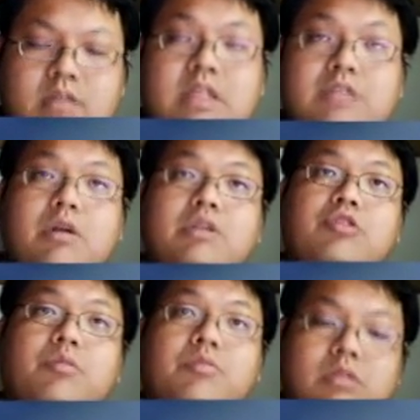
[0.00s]
切出来的
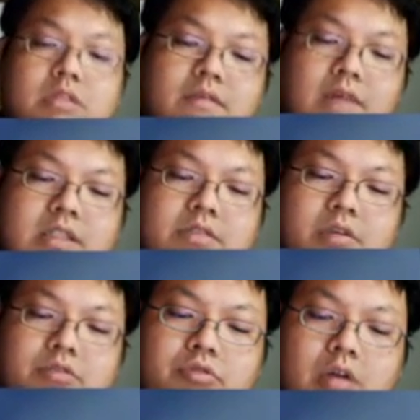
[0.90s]
全部都是正方形。
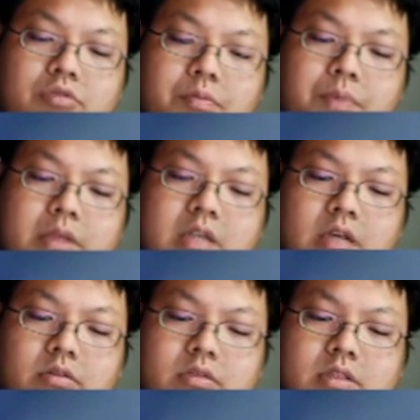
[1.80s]
换句话说，边
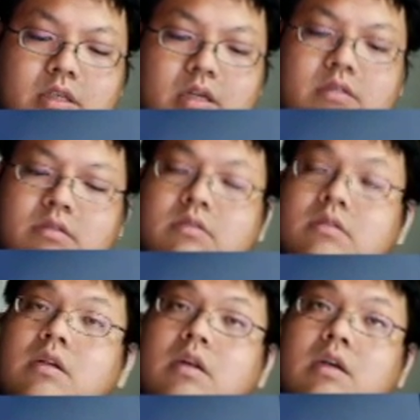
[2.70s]
长都是
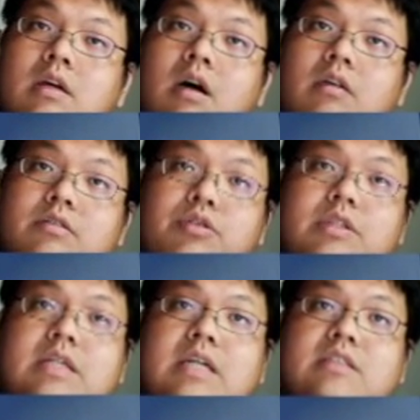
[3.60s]
n。好，所以
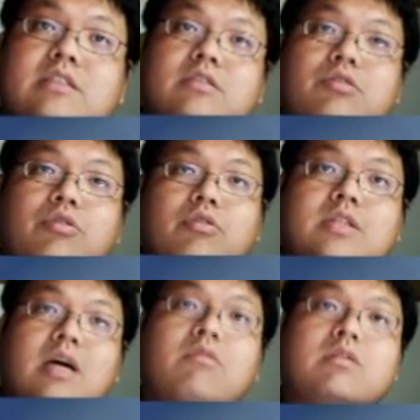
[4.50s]
这样子就有
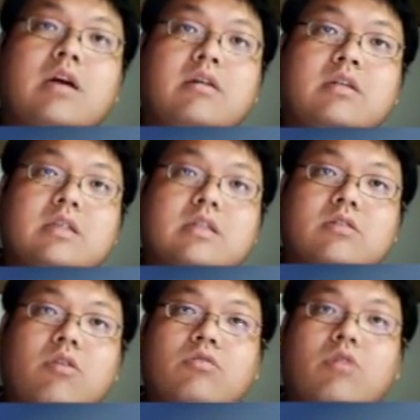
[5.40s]
掌握到一个
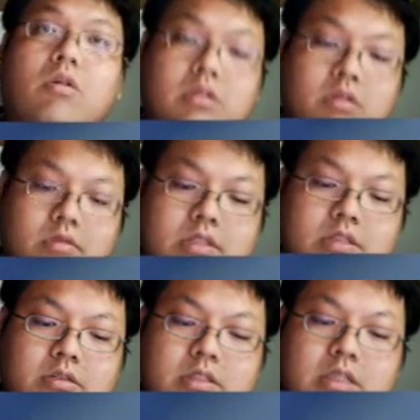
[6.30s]
共同的东西，
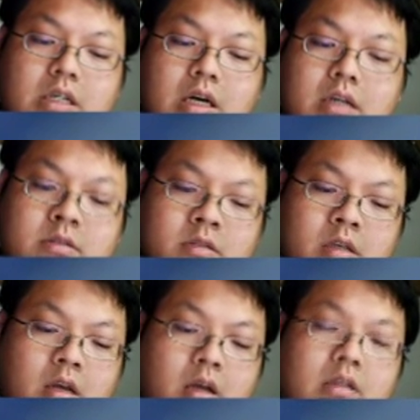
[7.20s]
就是这个 N，
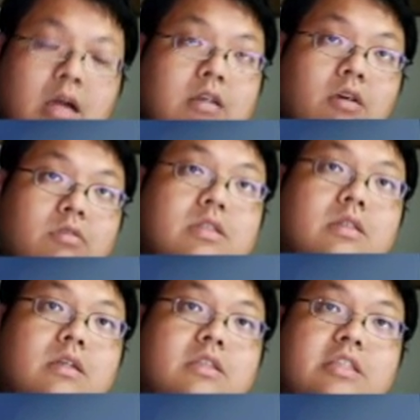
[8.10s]
它同时
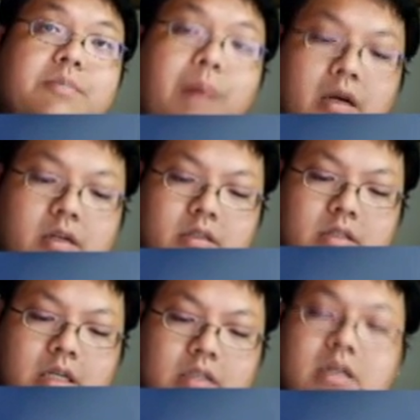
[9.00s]
跟七百二
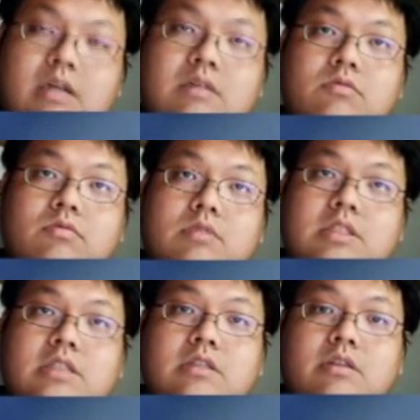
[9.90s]
也跟五
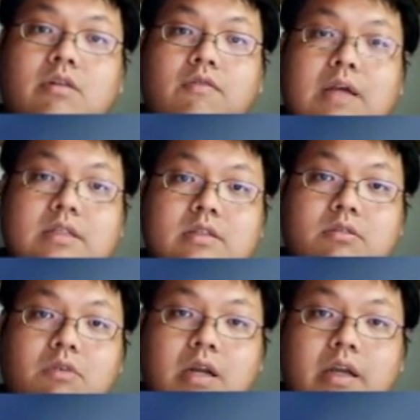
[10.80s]
七六发生
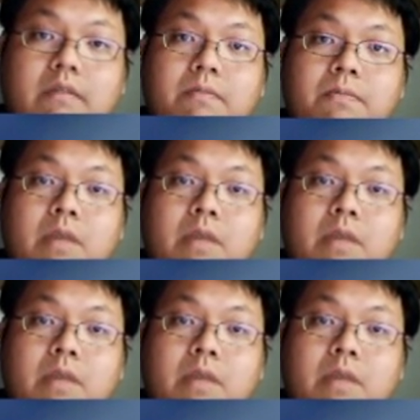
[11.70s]
关联，